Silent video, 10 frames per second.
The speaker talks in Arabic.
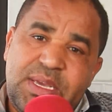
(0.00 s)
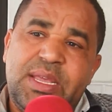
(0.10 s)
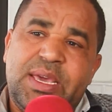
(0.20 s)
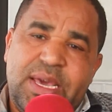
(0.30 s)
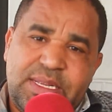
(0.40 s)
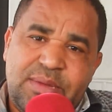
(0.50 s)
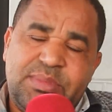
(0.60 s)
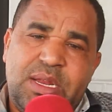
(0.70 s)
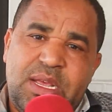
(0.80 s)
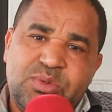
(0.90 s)
اللي
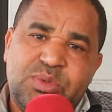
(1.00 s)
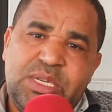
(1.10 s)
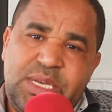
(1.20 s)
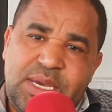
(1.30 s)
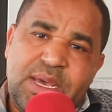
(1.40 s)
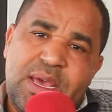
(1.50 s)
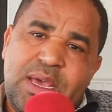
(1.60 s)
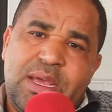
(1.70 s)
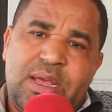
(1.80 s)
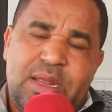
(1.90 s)
كيعتمد على توزيع
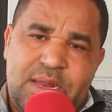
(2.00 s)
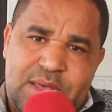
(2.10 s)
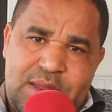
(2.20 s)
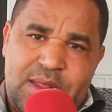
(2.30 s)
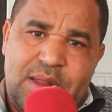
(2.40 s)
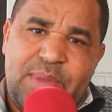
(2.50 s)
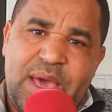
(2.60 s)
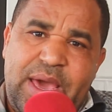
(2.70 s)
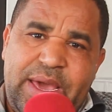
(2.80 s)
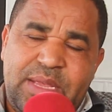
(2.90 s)

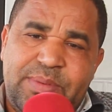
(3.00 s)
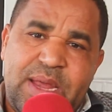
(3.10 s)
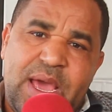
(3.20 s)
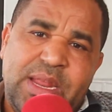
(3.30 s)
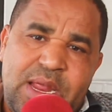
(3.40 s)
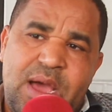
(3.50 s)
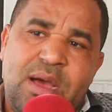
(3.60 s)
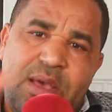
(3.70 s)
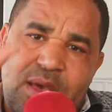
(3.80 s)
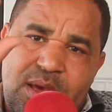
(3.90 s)
المقاعد بناء
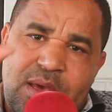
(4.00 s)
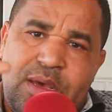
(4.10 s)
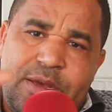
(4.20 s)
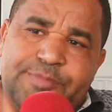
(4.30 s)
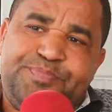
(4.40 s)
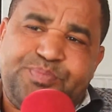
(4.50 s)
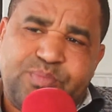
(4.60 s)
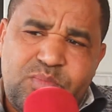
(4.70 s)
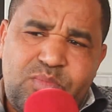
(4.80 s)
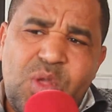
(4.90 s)
على
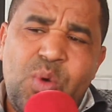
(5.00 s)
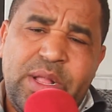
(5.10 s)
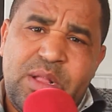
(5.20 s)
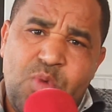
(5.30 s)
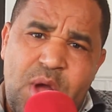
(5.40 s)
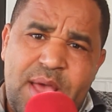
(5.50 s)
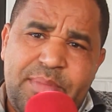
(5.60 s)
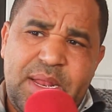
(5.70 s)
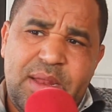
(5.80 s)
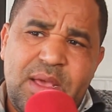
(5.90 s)
واحد
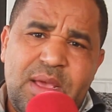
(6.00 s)
المعامل